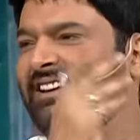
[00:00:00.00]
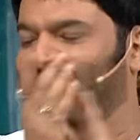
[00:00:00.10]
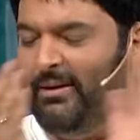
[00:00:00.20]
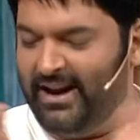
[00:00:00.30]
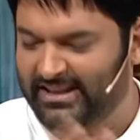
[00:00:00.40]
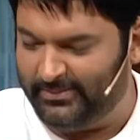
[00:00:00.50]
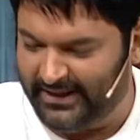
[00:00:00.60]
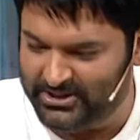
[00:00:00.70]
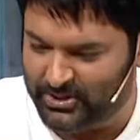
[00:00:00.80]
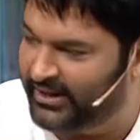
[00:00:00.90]
क्या बात है
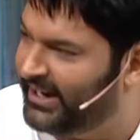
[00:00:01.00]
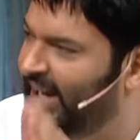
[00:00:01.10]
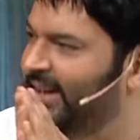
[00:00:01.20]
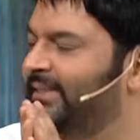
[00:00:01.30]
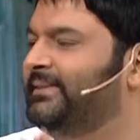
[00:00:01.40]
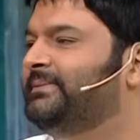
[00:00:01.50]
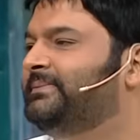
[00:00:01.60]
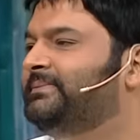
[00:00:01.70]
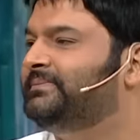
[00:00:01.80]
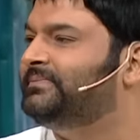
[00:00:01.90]
भाई अगर मैं बाबा
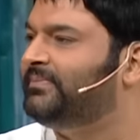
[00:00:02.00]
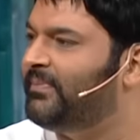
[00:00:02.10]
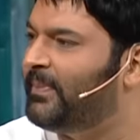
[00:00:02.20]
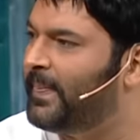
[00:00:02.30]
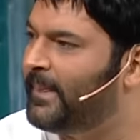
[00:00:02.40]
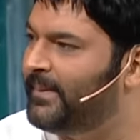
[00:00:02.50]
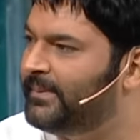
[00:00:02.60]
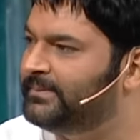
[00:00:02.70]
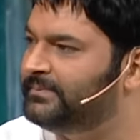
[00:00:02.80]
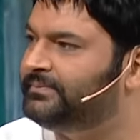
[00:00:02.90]
मैं सही बता रहा हूँ